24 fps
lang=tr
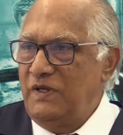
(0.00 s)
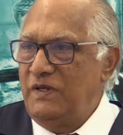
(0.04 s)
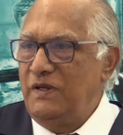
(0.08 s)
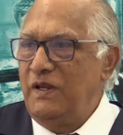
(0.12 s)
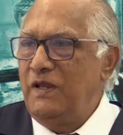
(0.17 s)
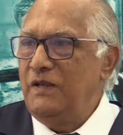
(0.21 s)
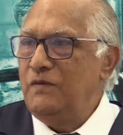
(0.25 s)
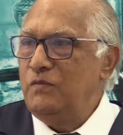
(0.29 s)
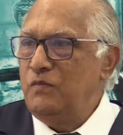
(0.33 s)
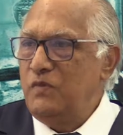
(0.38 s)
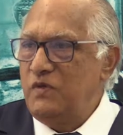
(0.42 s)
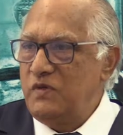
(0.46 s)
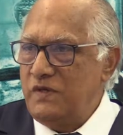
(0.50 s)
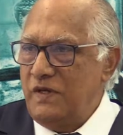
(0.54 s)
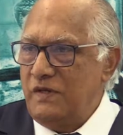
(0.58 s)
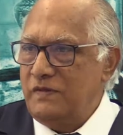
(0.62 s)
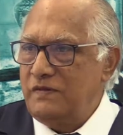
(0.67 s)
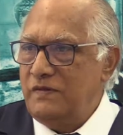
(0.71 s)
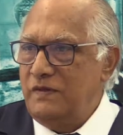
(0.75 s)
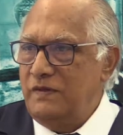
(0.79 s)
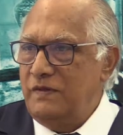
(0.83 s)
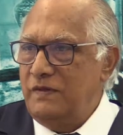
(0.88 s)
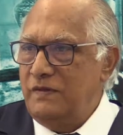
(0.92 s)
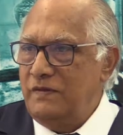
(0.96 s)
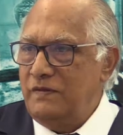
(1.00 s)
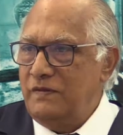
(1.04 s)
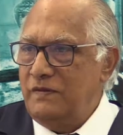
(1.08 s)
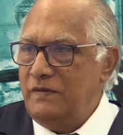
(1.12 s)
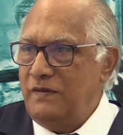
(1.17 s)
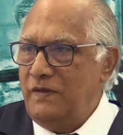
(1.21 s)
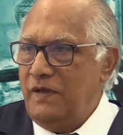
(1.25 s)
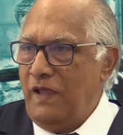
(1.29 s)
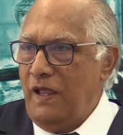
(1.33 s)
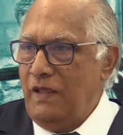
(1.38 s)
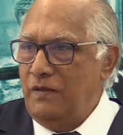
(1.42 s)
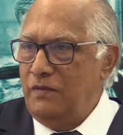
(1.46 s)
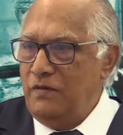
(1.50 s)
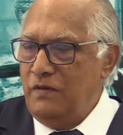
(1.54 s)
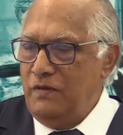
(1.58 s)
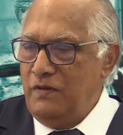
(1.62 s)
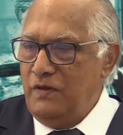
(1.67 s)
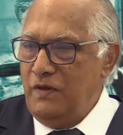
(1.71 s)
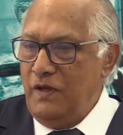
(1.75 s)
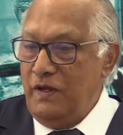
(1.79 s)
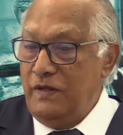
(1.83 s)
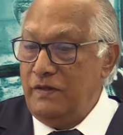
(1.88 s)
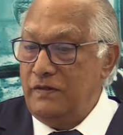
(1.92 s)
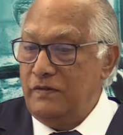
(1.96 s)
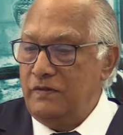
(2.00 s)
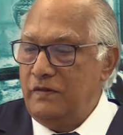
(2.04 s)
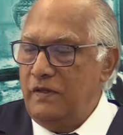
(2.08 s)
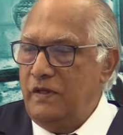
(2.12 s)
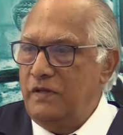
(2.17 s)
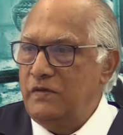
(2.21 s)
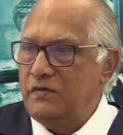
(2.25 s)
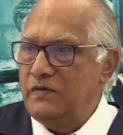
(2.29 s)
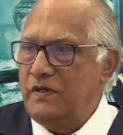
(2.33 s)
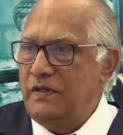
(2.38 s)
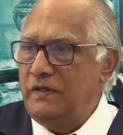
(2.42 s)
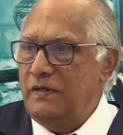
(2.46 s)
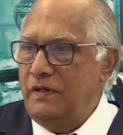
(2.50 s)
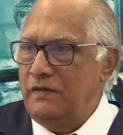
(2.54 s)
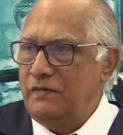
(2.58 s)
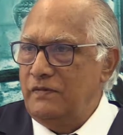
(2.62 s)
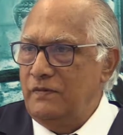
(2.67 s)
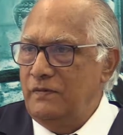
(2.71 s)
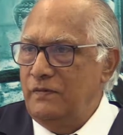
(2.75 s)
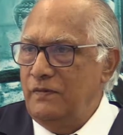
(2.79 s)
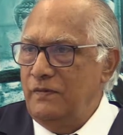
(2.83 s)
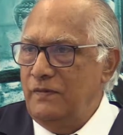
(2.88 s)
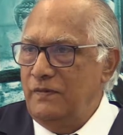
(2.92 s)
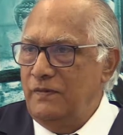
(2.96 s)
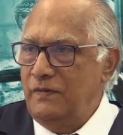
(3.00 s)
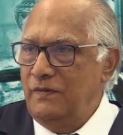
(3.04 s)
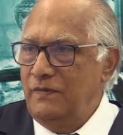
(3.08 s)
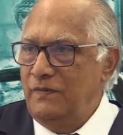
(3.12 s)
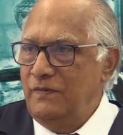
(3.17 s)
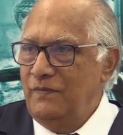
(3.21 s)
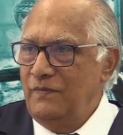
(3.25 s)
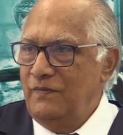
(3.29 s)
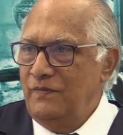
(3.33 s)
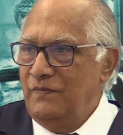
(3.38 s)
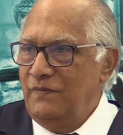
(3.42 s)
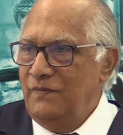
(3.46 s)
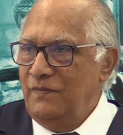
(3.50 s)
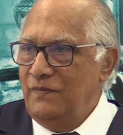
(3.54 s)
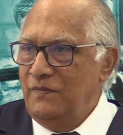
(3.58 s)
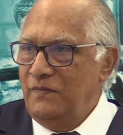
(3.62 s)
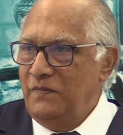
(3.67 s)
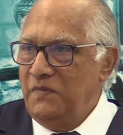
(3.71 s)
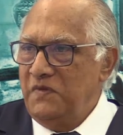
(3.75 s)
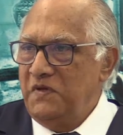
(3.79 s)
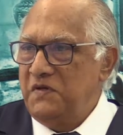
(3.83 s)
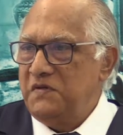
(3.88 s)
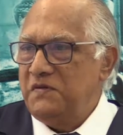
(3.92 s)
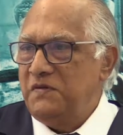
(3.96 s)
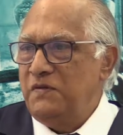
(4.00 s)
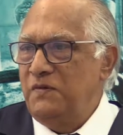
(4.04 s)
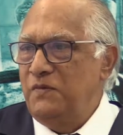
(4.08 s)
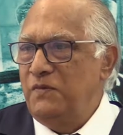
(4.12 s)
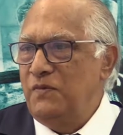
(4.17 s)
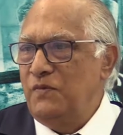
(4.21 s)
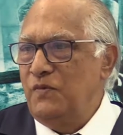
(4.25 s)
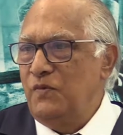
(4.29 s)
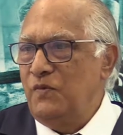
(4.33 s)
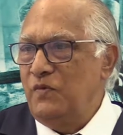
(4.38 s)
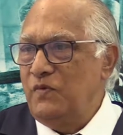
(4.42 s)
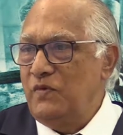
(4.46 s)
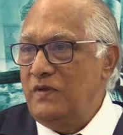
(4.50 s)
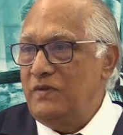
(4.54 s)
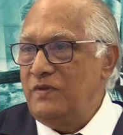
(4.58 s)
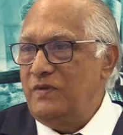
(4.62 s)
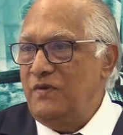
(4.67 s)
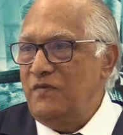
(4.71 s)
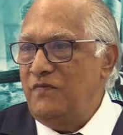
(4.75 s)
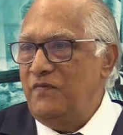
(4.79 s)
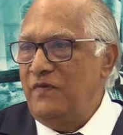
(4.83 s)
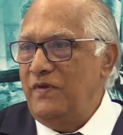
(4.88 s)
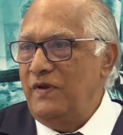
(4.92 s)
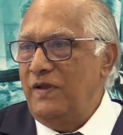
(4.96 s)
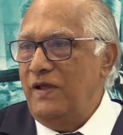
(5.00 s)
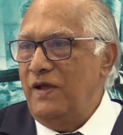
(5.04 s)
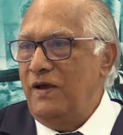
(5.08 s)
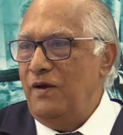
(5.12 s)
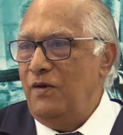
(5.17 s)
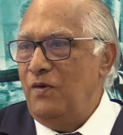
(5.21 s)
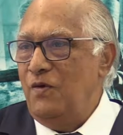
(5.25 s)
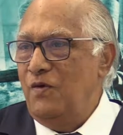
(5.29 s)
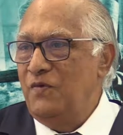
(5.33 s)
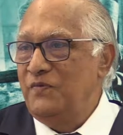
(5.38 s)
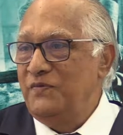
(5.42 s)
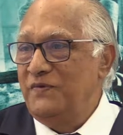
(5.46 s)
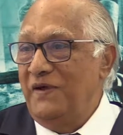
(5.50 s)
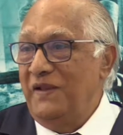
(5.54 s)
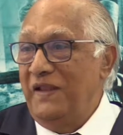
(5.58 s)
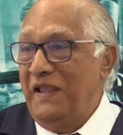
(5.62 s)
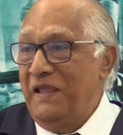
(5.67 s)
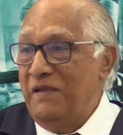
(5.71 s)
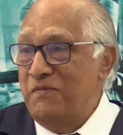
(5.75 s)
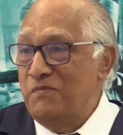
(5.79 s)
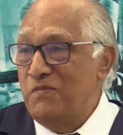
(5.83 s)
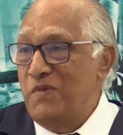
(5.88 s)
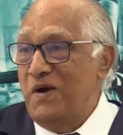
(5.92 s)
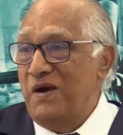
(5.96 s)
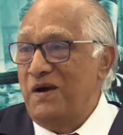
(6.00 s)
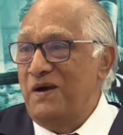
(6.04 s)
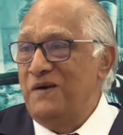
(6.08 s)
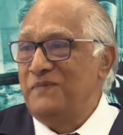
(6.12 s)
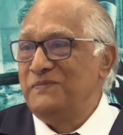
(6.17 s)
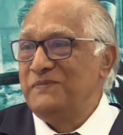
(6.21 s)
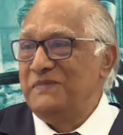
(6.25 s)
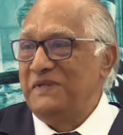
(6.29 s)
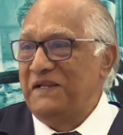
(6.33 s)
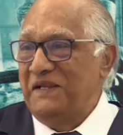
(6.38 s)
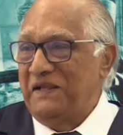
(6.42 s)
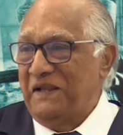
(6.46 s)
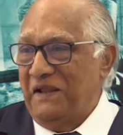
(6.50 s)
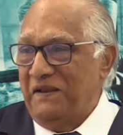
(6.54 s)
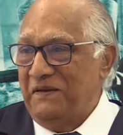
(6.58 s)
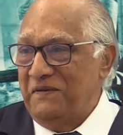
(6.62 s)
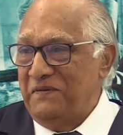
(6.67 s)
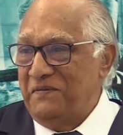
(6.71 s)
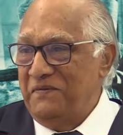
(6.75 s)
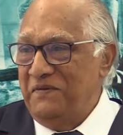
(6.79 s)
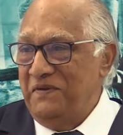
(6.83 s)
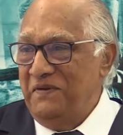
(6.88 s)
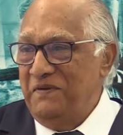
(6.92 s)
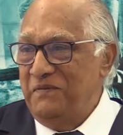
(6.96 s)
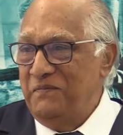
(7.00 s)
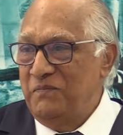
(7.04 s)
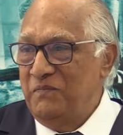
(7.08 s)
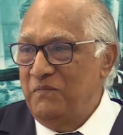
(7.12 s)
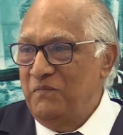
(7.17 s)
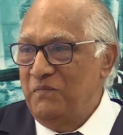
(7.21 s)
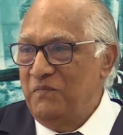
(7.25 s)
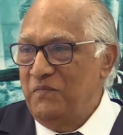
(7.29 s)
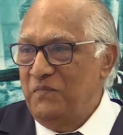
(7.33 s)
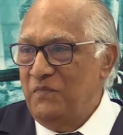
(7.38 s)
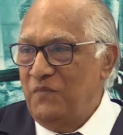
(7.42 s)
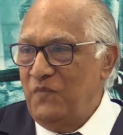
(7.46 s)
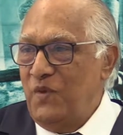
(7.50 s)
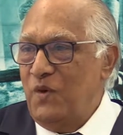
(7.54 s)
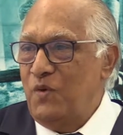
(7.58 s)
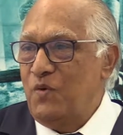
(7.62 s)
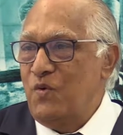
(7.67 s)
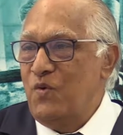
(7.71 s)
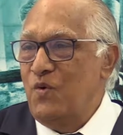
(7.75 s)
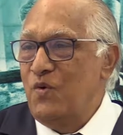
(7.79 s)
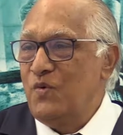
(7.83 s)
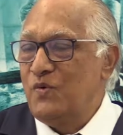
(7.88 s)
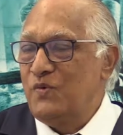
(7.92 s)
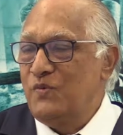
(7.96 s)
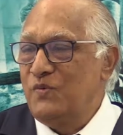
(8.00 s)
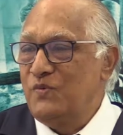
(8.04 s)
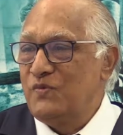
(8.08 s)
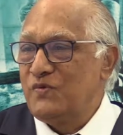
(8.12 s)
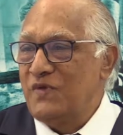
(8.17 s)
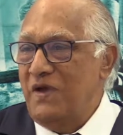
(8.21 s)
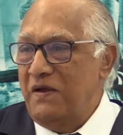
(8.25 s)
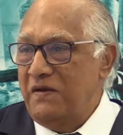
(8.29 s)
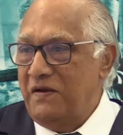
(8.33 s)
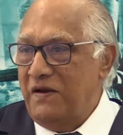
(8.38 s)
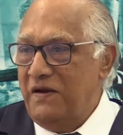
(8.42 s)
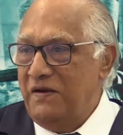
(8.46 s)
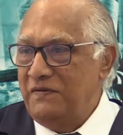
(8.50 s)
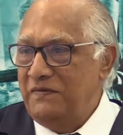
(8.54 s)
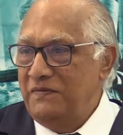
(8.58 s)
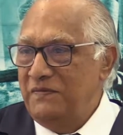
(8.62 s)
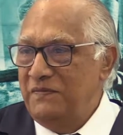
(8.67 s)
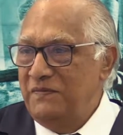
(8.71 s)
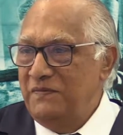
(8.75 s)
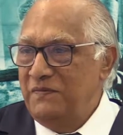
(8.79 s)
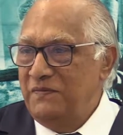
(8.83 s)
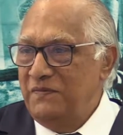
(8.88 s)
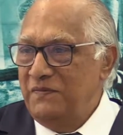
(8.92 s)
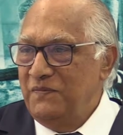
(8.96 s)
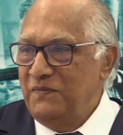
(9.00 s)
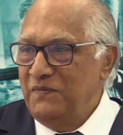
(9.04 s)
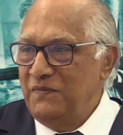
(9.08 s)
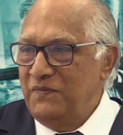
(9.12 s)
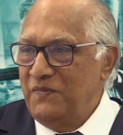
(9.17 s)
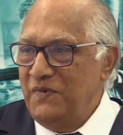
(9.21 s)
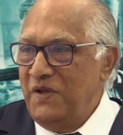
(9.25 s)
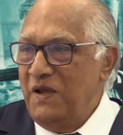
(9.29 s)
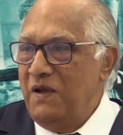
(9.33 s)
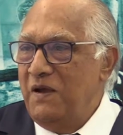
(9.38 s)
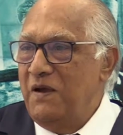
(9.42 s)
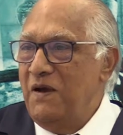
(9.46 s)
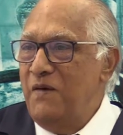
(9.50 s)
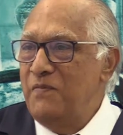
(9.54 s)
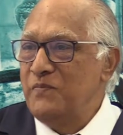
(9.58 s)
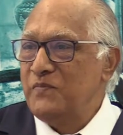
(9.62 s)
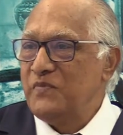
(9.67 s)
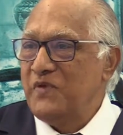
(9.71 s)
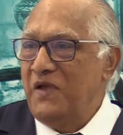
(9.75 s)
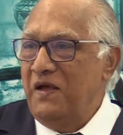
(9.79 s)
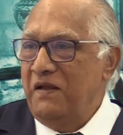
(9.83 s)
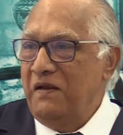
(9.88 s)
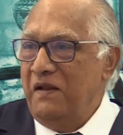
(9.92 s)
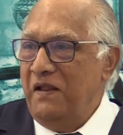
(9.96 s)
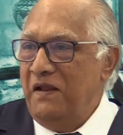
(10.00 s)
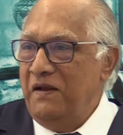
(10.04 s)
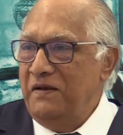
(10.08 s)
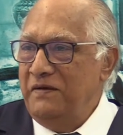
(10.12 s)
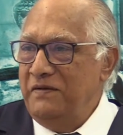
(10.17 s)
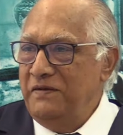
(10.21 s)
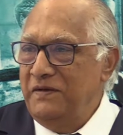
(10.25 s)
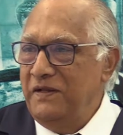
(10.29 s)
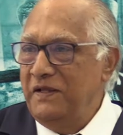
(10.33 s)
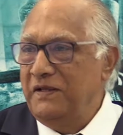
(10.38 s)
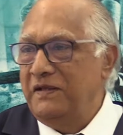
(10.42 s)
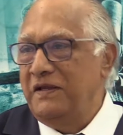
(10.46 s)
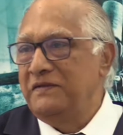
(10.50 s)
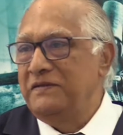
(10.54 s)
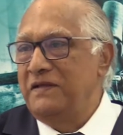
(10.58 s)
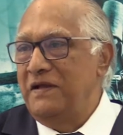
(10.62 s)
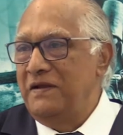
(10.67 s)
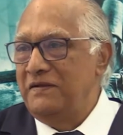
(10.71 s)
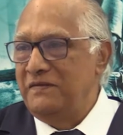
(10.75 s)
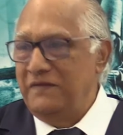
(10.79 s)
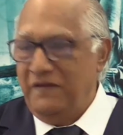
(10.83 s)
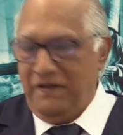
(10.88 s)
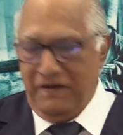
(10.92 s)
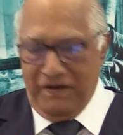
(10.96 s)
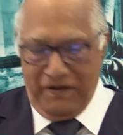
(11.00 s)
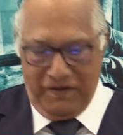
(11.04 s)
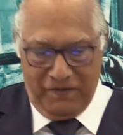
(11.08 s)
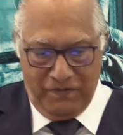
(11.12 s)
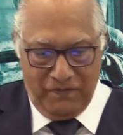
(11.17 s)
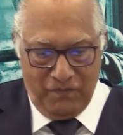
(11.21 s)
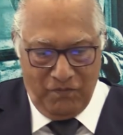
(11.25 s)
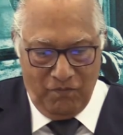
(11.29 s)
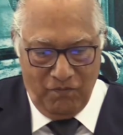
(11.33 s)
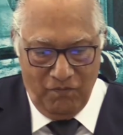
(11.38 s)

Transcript: İnanmayacaksınız, kendin yanında hissedersin o. İşte onu hissette fela hofu aleyhim makamına gelirsin. Ne korku sarar, ne gam sarar, ne keder zarar.